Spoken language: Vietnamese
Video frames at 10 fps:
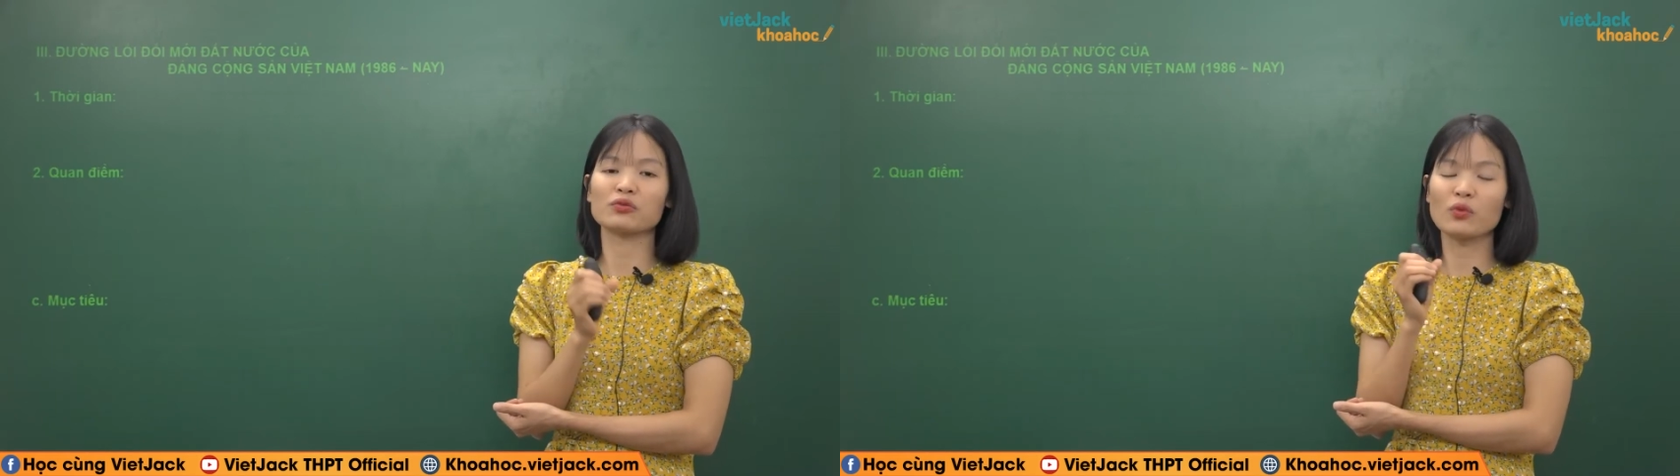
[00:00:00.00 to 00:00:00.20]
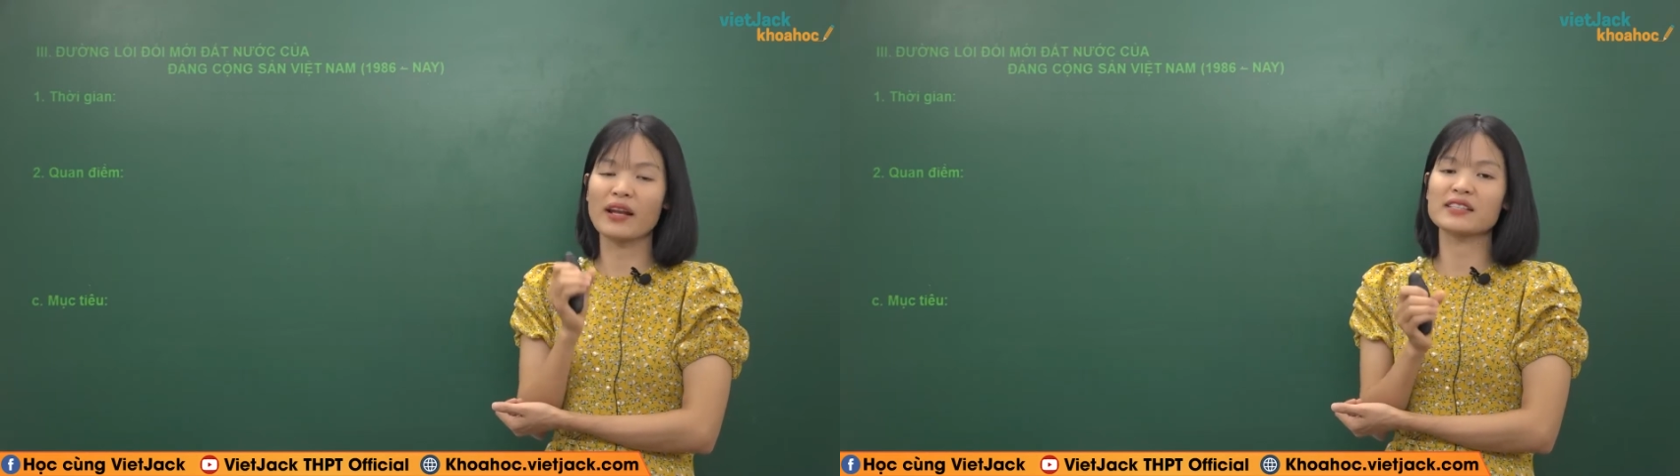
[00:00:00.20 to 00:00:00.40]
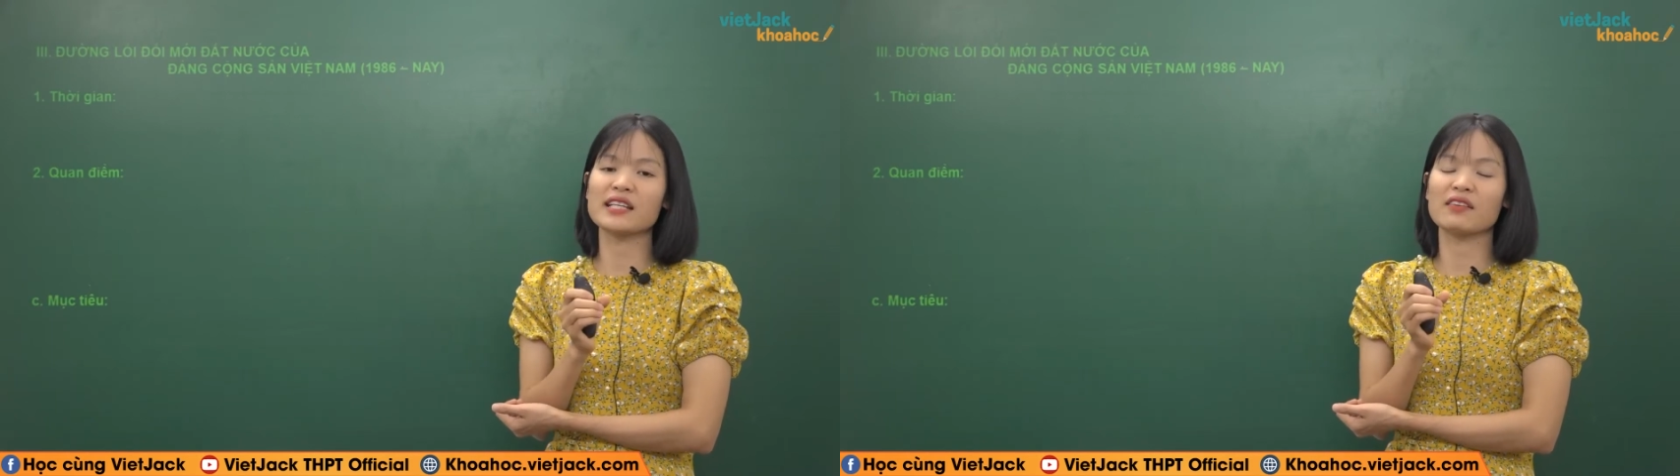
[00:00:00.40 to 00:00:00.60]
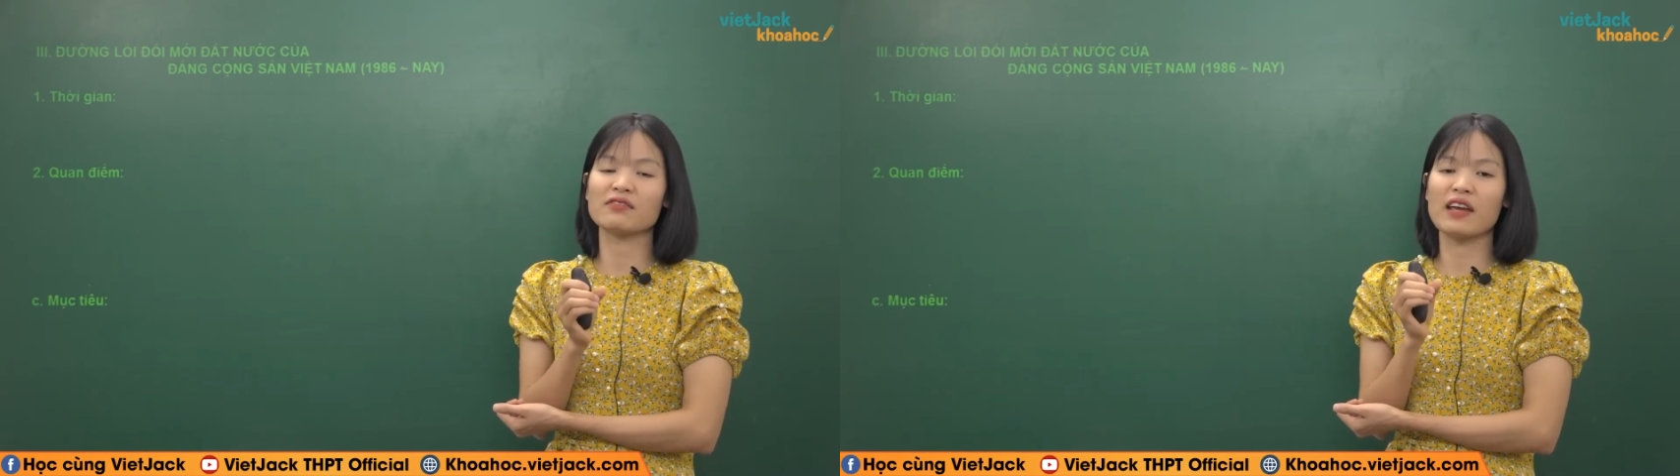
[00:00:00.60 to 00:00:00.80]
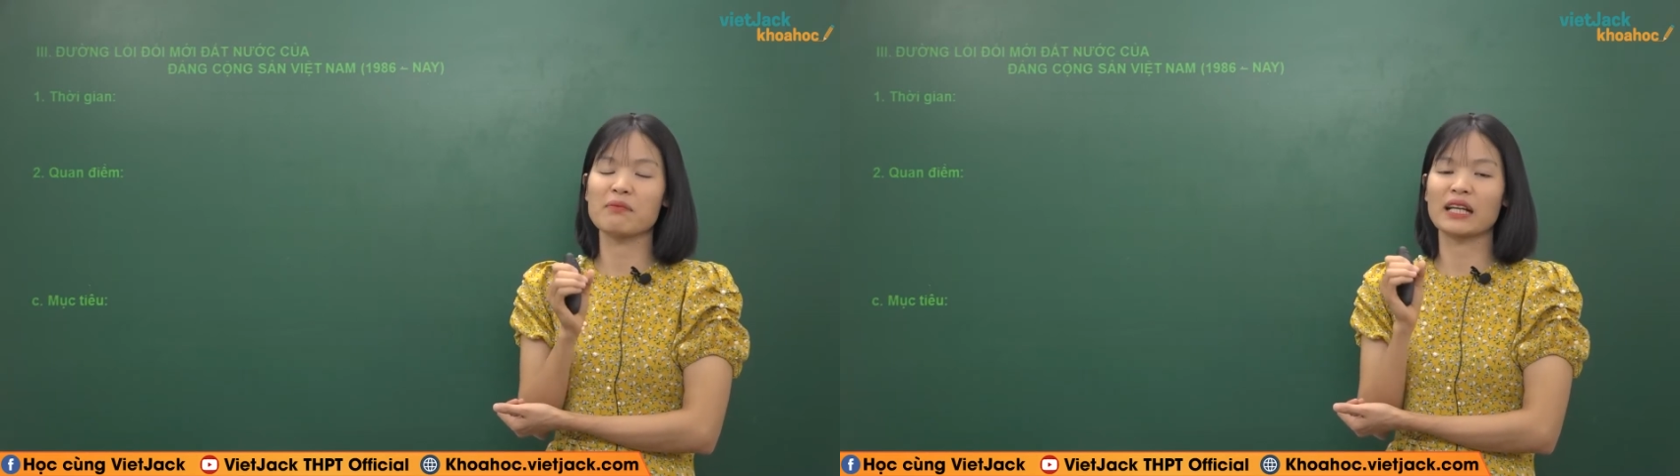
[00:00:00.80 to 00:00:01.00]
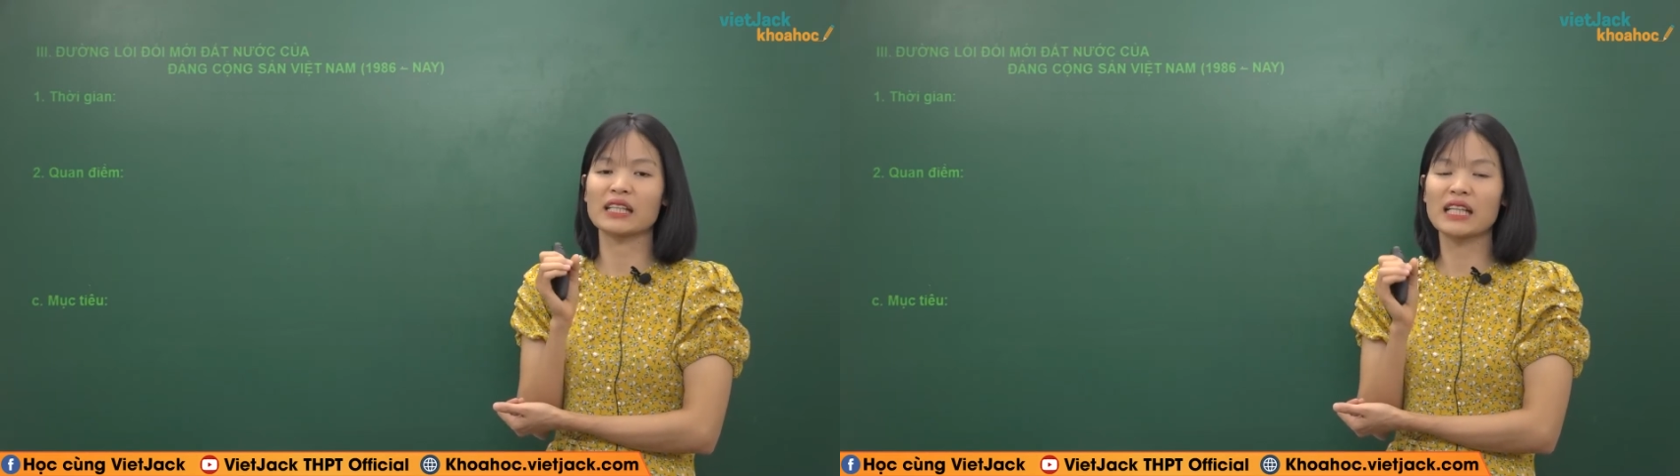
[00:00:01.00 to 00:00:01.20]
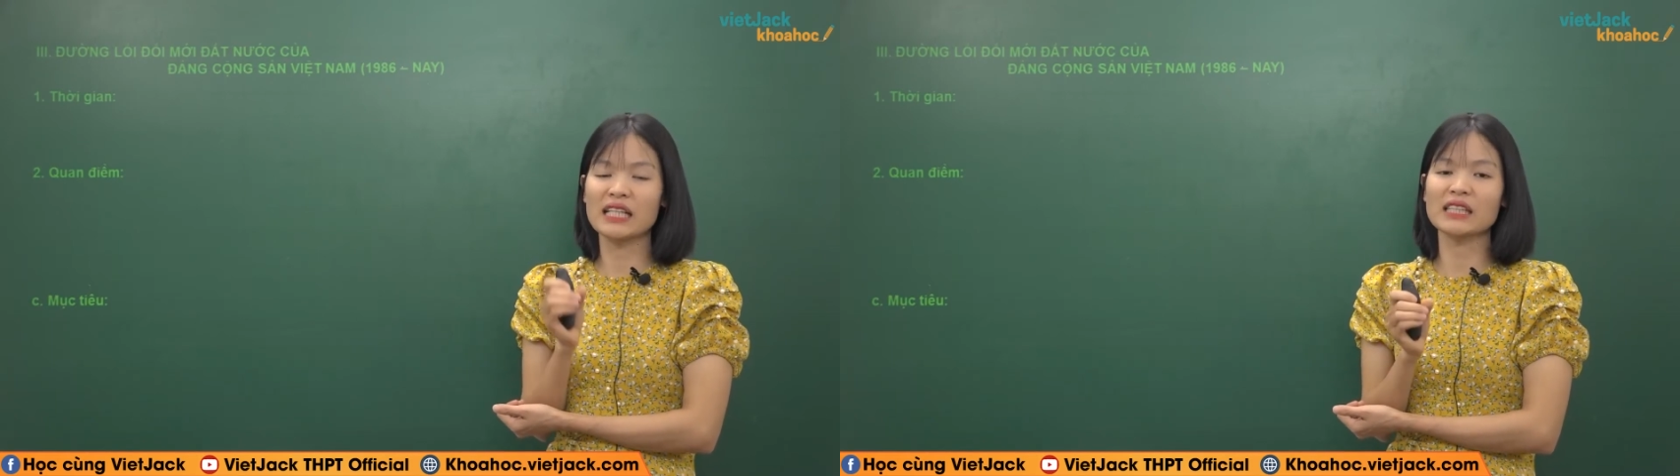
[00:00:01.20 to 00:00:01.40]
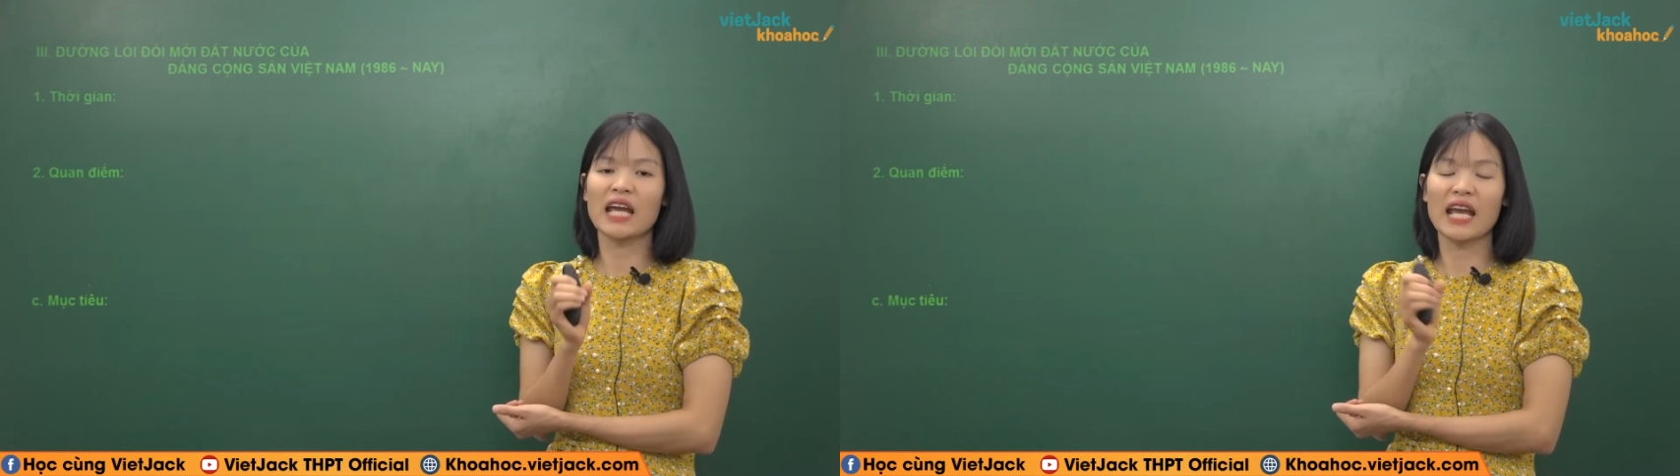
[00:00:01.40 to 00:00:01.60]
toàn diện về mặt
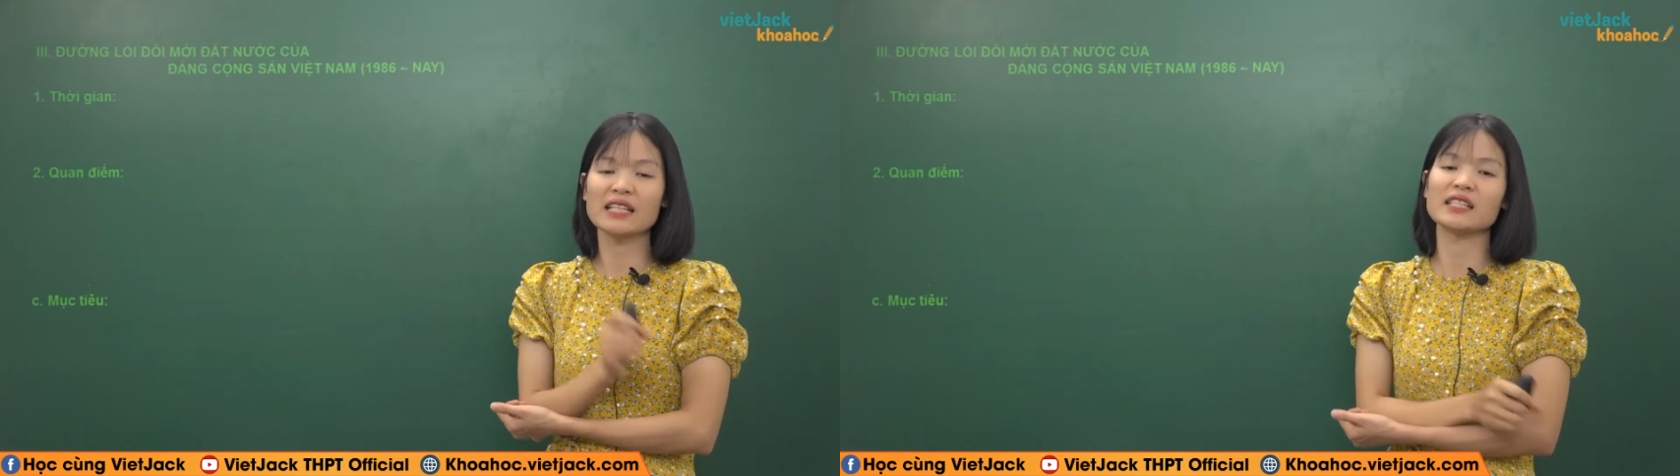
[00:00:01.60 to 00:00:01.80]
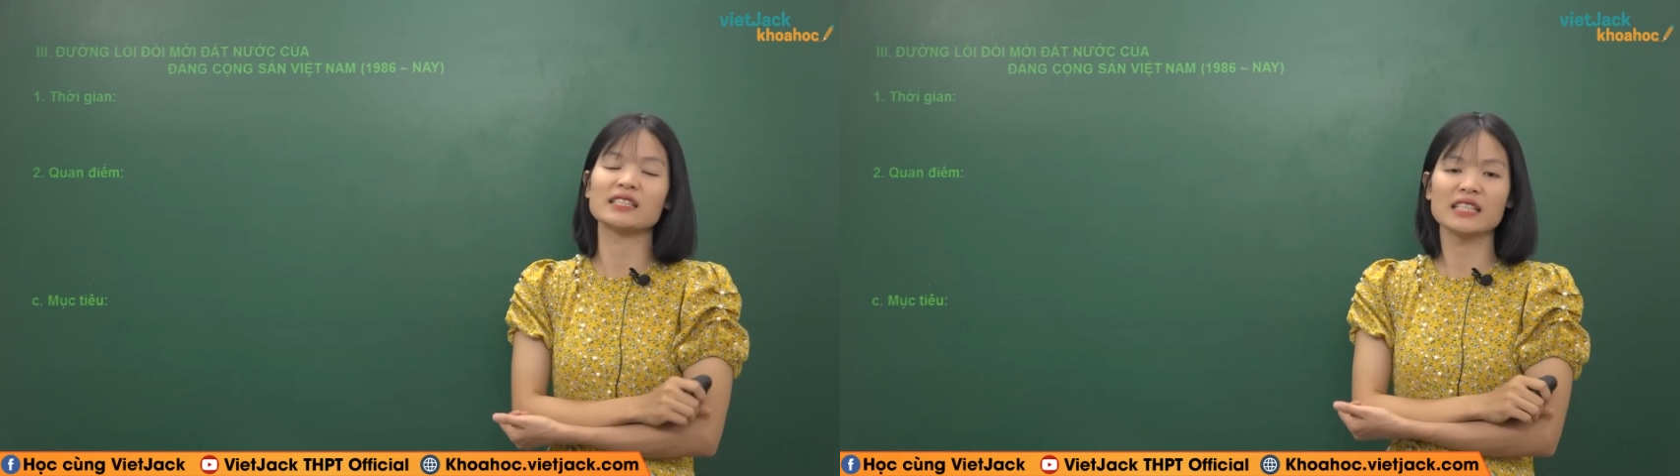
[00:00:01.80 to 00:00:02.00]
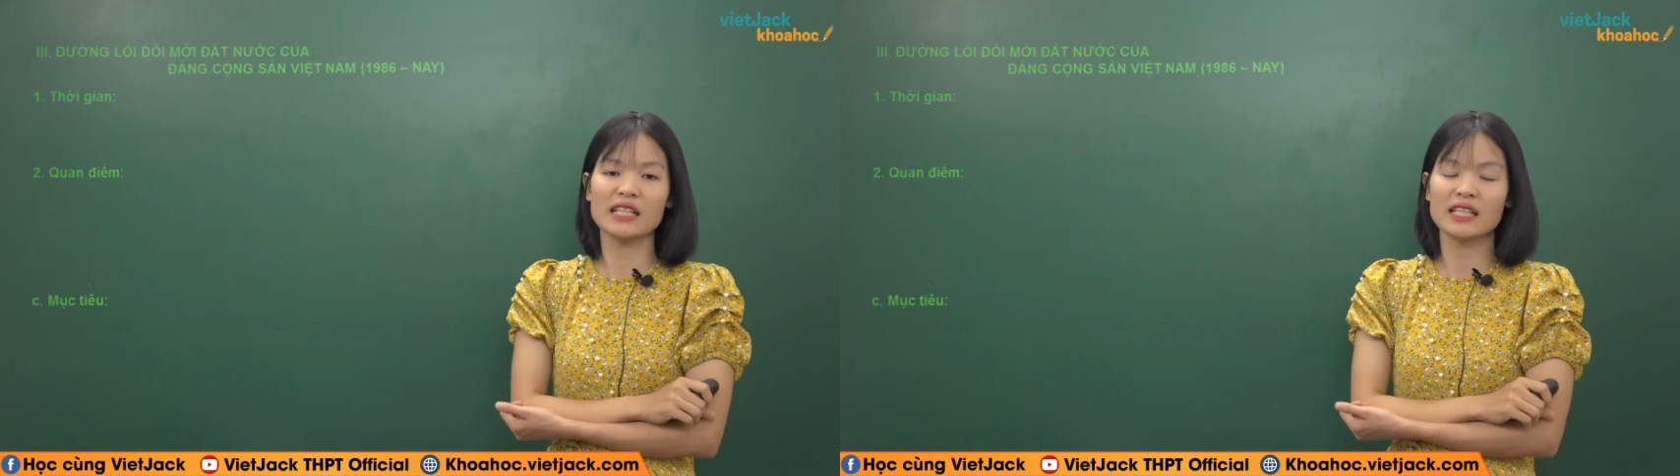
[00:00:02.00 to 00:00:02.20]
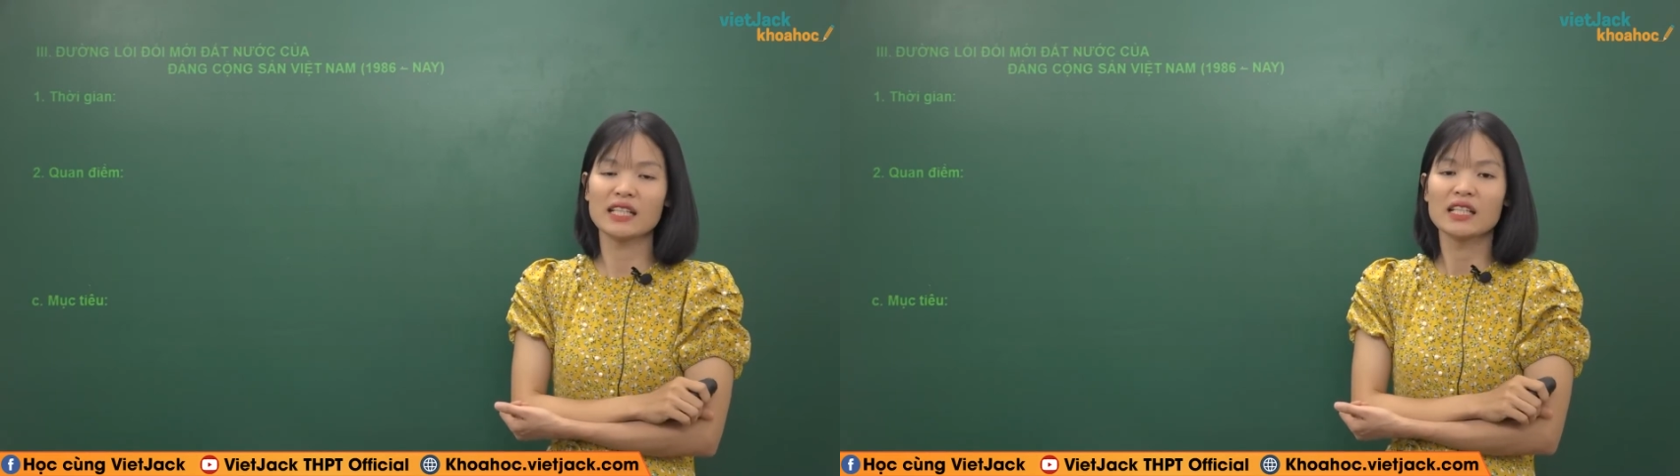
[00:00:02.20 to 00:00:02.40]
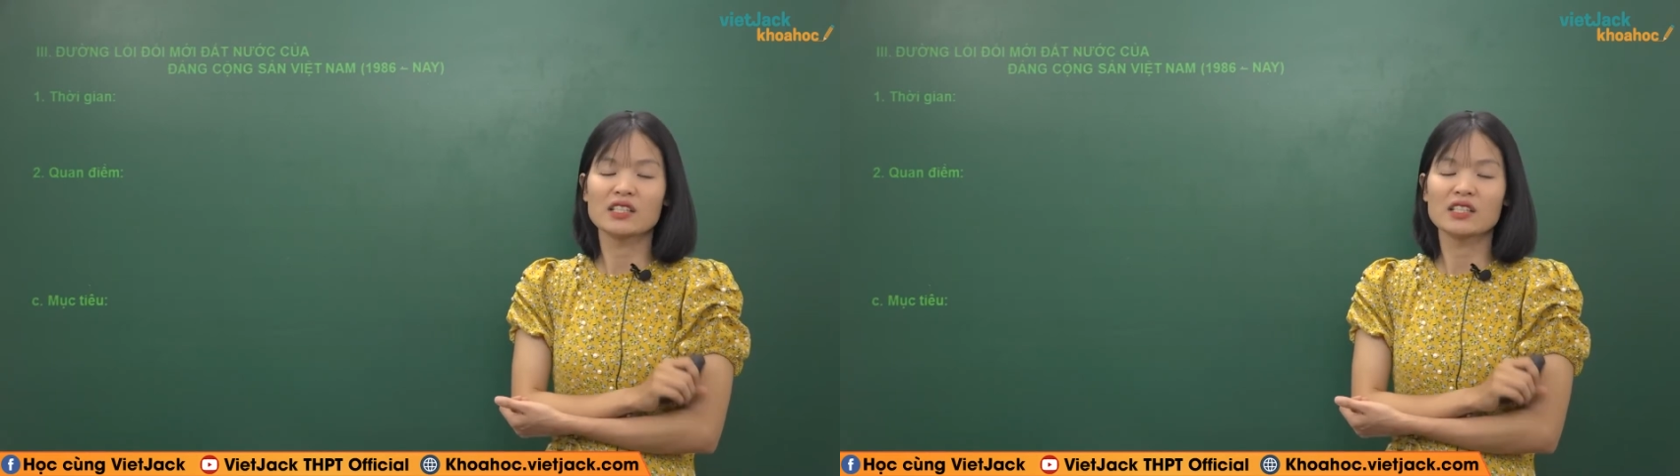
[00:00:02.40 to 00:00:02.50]
kinh tế chính trị.